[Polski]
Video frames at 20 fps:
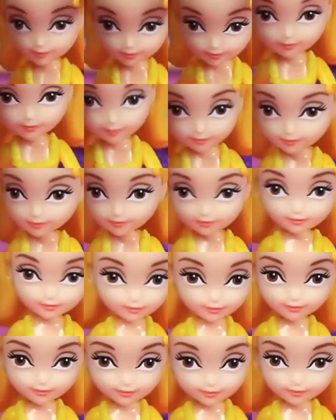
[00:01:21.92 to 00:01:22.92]
mamy
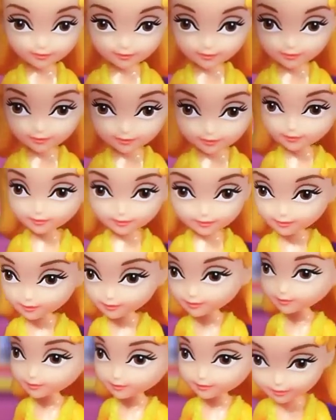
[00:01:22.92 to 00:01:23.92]
dzisiaj bal
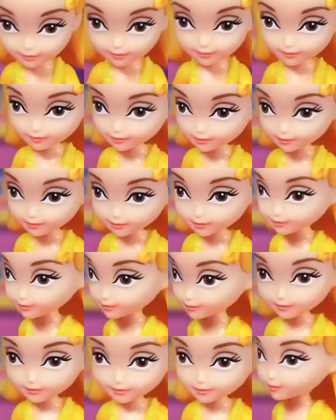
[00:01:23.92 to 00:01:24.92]
maskowy. Jest to
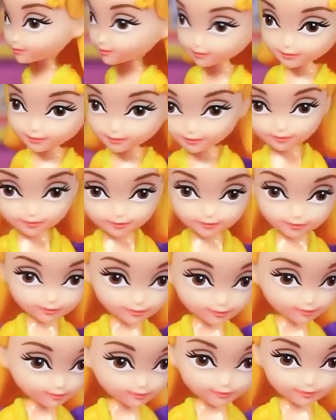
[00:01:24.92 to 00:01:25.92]
nie,
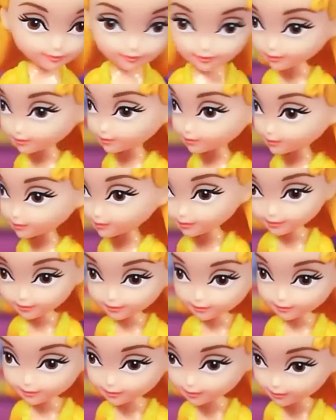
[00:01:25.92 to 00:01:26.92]
niesamowity bal
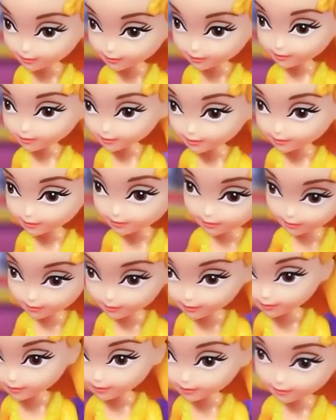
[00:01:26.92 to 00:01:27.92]
wyprawiany
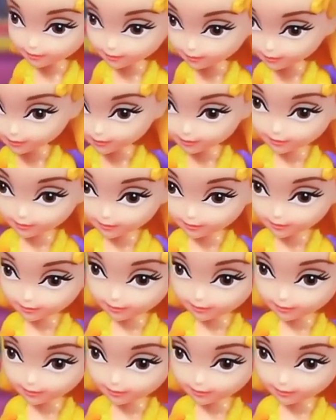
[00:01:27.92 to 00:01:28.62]
raz w roku w